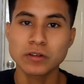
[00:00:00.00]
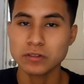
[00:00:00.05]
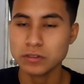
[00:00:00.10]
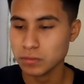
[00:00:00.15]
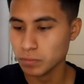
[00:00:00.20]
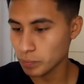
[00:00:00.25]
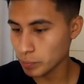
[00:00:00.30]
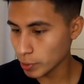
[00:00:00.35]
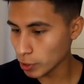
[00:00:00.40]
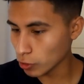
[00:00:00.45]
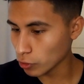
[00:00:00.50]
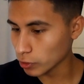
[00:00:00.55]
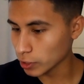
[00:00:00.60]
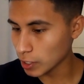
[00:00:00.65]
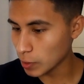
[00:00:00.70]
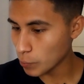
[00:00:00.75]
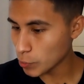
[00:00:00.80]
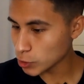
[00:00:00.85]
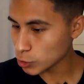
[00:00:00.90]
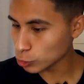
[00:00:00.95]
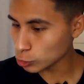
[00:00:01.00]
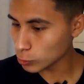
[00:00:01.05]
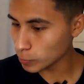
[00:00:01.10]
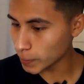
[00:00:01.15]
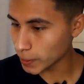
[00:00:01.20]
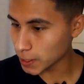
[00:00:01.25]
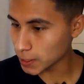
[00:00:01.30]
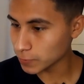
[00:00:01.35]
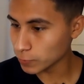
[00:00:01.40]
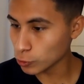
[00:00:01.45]
o menos, pero después
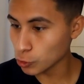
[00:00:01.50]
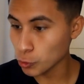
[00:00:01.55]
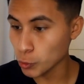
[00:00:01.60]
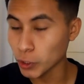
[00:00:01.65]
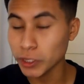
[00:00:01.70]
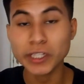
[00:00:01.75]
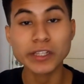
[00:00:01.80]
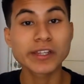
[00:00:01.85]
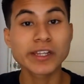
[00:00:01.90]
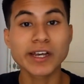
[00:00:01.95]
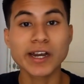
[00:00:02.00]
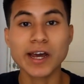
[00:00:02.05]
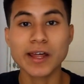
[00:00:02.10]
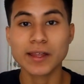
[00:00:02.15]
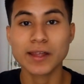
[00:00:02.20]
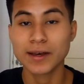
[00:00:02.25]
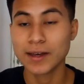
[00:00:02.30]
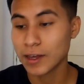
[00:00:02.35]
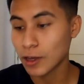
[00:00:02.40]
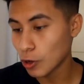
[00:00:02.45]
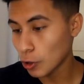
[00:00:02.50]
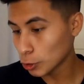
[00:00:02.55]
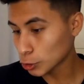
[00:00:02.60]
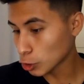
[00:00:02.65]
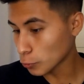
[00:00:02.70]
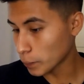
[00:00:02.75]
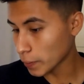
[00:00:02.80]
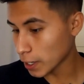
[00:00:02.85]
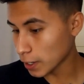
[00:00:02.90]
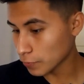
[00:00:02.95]
otro párrafo no entendía nada,
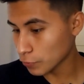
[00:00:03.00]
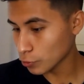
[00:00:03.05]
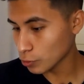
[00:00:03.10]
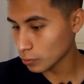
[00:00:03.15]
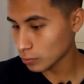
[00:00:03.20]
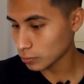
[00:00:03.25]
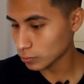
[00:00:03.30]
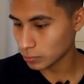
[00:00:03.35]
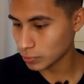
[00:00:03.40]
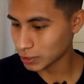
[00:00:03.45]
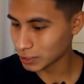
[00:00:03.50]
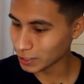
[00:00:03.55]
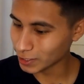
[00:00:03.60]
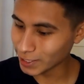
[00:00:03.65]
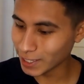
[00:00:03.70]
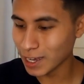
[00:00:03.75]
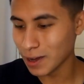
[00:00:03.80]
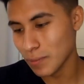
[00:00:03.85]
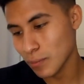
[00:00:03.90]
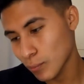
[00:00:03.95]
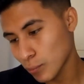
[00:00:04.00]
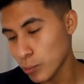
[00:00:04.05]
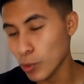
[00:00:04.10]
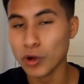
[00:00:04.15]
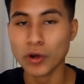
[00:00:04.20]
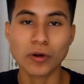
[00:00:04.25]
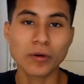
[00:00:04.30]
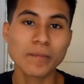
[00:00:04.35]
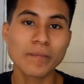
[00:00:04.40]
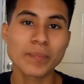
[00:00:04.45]
otro párrafo entendía un
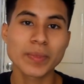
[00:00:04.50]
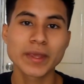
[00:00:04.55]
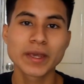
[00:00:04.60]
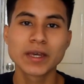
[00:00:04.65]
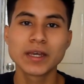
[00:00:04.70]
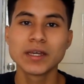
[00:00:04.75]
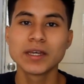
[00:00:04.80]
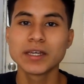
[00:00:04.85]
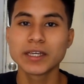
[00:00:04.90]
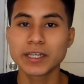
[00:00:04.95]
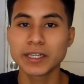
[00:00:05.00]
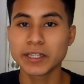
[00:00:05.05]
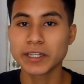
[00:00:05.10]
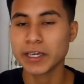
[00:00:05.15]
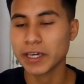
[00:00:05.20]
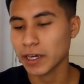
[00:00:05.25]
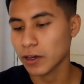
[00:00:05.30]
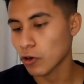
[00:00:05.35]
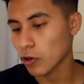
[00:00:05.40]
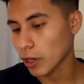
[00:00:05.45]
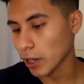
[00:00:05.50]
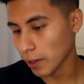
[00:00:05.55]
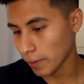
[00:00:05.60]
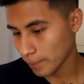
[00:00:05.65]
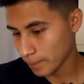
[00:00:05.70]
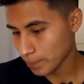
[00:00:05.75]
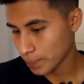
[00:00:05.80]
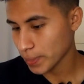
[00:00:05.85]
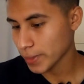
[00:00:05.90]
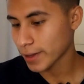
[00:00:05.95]
poco. Y dije, ok,
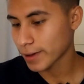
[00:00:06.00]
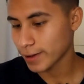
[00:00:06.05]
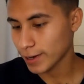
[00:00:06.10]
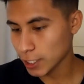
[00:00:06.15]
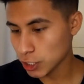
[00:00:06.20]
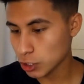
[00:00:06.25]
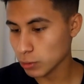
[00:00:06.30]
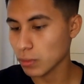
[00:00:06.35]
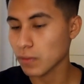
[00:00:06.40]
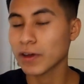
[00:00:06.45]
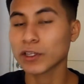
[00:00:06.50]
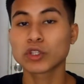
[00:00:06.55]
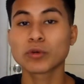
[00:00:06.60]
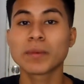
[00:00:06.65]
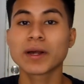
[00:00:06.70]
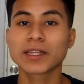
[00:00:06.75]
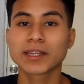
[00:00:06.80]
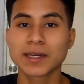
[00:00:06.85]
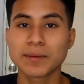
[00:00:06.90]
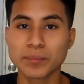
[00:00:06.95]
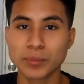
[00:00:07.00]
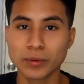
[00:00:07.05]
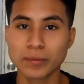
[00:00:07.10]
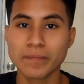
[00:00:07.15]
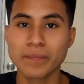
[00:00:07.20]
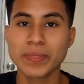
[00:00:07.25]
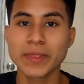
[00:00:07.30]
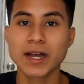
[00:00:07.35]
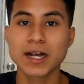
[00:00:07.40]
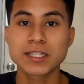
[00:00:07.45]
esto me va a tomar tiempo.
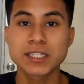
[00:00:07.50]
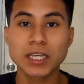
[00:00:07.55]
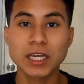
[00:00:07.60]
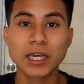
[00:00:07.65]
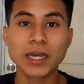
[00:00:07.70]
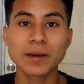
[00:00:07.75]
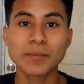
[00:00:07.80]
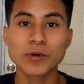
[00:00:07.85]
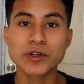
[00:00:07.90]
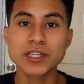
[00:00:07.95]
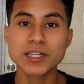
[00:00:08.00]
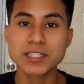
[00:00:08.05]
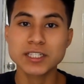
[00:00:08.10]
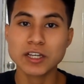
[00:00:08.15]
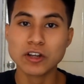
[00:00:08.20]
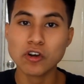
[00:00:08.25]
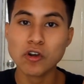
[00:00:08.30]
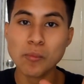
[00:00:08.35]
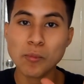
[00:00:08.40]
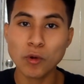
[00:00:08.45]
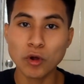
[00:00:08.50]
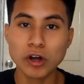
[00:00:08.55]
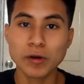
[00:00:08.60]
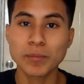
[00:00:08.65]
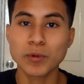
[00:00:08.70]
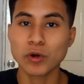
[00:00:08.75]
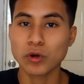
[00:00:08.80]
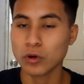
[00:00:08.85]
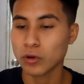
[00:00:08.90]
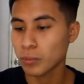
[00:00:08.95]
Así que voy a hacerlo poco
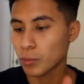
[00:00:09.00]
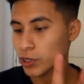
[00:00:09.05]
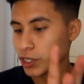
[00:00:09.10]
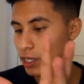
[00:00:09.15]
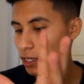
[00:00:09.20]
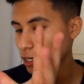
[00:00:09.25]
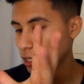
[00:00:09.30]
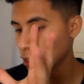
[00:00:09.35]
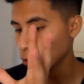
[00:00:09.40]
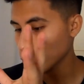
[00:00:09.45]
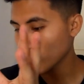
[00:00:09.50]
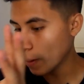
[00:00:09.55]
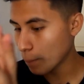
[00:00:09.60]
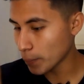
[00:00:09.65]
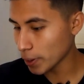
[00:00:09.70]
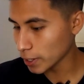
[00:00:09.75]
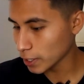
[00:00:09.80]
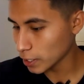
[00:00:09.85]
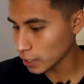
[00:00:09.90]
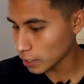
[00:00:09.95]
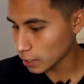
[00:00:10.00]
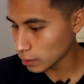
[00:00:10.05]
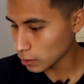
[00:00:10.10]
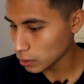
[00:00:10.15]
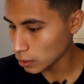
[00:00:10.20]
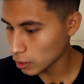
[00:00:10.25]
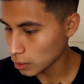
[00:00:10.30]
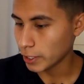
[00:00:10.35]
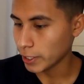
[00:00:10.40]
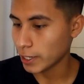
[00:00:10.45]
a poco. Voy a leer una
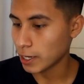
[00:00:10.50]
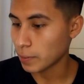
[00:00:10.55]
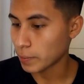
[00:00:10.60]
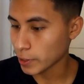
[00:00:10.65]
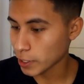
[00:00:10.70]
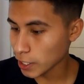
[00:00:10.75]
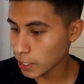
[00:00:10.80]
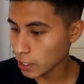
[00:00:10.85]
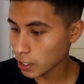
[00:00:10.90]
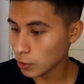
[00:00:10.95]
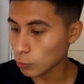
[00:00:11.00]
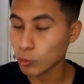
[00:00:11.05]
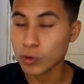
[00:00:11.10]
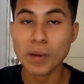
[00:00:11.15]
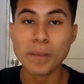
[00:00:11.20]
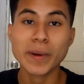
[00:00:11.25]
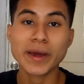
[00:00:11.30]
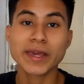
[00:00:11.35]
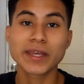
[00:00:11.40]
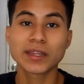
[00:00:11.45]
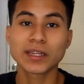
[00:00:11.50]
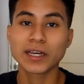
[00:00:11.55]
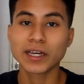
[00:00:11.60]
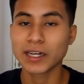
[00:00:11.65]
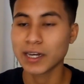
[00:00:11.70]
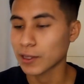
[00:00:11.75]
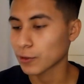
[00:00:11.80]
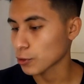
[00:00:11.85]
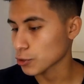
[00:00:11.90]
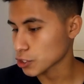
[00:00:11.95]
página en la mañana, una página
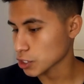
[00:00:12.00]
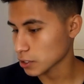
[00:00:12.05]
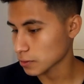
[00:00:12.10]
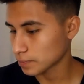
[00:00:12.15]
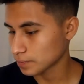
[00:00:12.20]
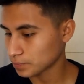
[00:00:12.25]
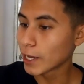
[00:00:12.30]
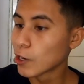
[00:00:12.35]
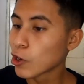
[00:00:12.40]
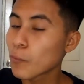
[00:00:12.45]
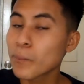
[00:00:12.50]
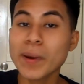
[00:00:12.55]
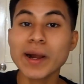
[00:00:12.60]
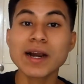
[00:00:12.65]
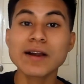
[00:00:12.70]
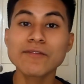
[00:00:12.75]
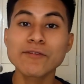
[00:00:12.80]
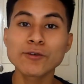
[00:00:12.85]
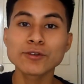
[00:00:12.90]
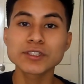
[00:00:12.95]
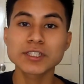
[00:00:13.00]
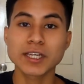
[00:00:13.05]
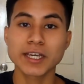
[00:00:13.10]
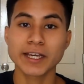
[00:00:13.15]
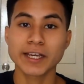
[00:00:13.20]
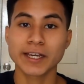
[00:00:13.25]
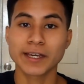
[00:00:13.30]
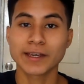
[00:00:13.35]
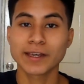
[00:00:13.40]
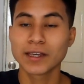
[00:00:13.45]
en la noche. En los párrafos
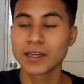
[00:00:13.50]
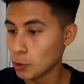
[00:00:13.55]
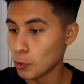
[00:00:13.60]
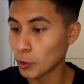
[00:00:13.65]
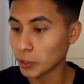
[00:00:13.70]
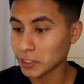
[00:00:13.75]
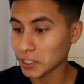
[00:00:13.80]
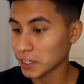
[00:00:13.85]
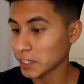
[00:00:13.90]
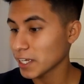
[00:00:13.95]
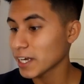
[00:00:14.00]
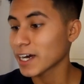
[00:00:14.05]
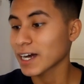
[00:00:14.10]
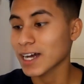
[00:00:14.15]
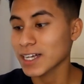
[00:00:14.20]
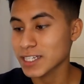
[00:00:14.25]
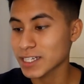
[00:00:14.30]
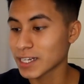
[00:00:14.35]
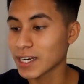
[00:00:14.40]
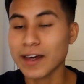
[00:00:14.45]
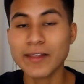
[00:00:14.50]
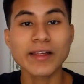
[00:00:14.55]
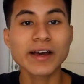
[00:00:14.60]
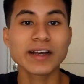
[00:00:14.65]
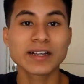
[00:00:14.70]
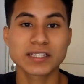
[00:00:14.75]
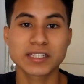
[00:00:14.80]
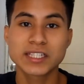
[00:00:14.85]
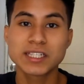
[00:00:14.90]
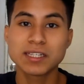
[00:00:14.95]
que no entendía casi
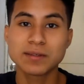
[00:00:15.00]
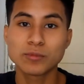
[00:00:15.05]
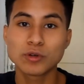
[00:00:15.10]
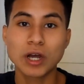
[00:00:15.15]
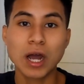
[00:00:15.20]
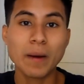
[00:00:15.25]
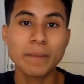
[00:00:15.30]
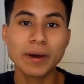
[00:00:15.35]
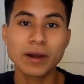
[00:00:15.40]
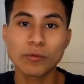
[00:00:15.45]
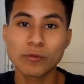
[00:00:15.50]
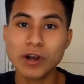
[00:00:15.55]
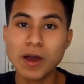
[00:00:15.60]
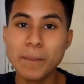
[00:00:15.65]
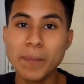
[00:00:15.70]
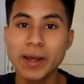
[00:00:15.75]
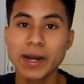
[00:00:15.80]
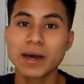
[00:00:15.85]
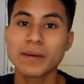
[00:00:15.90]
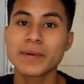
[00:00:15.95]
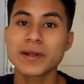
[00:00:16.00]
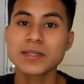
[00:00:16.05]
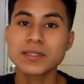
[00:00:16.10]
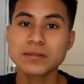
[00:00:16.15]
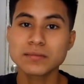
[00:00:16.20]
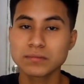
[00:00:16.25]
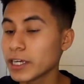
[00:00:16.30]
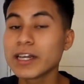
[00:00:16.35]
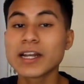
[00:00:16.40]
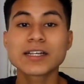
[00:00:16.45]
nada, sí buscaba algunas
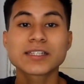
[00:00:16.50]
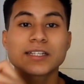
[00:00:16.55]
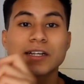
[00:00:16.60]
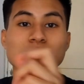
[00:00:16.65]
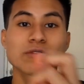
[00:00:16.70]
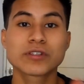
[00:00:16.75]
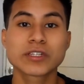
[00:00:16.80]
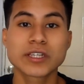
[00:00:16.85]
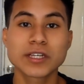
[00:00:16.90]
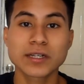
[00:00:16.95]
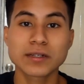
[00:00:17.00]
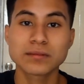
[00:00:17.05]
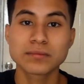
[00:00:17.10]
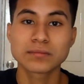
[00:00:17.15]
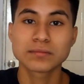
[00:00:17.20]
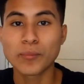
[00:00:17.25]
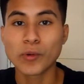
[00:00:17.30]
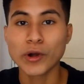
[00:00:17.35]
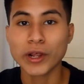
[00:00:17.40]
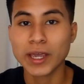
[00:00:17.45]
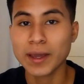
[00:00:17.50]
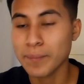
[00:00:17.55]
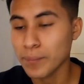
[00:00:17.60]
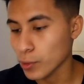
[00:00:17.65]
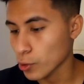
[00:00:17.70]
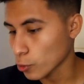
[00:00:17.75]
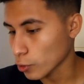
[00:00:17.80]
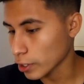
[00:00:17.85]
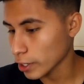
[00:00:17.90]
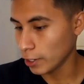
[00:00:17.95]
palabras y las traducía. Por
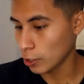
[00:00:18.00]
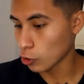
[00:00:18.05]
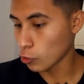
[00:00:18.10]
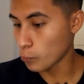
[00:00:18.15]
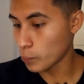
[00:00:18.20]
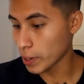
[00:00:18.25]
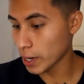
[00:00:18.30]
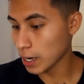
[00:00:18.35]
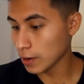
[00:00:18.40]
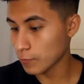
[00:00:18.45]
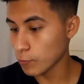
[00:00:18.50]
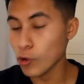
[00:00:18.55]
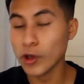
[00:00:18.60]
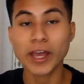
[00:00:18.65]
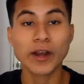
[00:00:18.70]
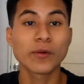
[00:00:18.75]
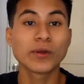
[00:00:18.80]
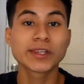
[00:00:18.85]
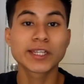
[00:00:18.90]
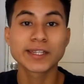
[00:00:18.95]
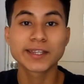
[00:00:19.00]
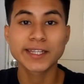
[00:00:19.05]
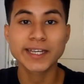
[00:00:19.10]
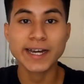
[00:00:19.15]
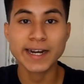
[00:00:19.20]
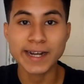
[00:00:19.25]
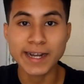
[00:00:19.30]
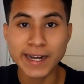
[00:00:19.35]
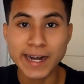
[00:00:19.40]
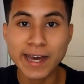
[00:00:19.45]
ejemplo, en los párrafos que no
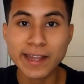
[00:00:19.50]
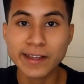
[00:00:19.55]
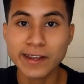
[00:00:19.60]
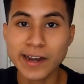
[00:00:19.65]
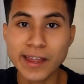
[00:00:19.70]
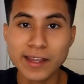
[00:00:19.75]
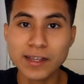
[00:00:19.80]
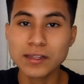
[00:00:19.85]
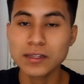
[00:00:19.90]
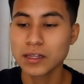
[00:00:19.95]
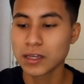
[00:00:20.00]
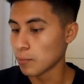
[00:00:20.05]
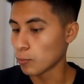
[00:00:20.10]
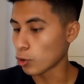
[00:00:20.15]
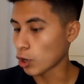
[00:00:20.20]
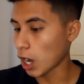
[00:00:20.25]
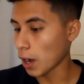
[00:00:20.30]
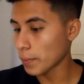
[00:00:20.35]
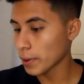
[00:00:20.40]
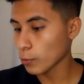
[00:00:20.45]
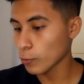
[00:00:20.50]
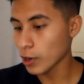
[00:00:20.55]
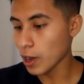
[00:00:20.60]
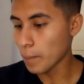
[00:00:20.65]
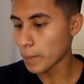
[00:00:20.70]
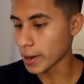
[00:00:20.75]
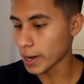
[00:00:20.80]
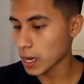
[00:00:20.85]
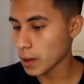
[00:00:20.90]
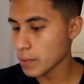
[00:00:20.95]
entendía nada, nada, buscaba
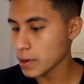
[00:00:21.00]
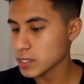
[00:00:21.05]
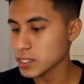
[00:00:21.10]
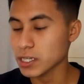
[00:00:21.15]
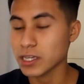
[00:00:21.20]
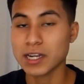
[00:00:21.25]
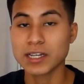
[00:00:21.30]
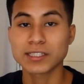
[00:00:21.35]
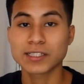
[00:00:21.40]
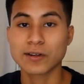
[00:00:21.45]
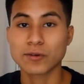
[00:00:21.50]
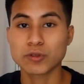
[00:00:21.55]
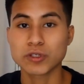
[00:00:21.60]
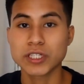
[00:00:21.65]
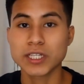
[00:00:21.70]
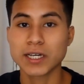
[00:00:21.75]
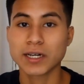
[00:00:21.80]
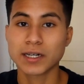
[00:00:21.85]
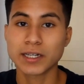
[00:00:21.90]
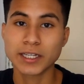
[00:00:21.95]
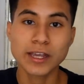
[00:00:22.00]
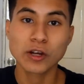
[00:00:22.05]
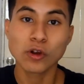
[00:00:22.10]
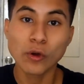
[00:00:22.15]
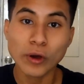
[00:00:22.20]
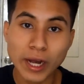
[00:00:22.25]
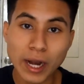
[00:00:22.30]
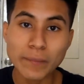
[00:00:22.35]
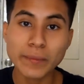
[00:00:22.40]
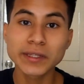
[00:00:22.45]
algunas palabras y las traducía y
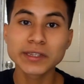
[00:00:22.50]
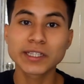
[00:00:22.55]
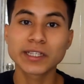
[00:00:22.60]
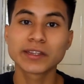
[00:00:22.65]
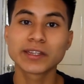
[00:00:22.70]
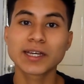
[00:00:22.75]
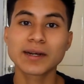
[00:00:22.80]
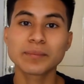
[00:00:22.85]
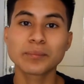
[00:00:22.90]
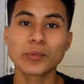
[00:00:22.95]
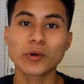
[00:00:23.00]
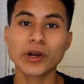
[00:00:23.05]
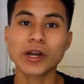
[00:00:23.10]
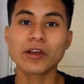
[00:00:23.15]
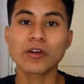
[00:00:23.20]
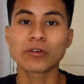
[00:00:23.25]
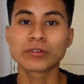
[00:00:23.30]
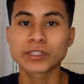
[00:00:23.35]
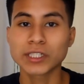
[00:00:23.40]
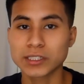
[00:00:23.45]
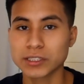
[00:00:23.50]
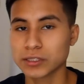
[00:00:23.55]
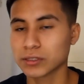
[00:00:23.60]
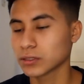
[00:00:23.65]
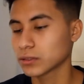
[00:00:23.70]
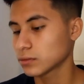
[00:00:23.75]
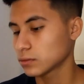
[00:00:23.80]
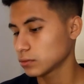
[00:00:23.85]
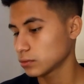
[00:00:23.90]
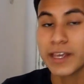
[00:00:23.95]
lograba entender por el contexto.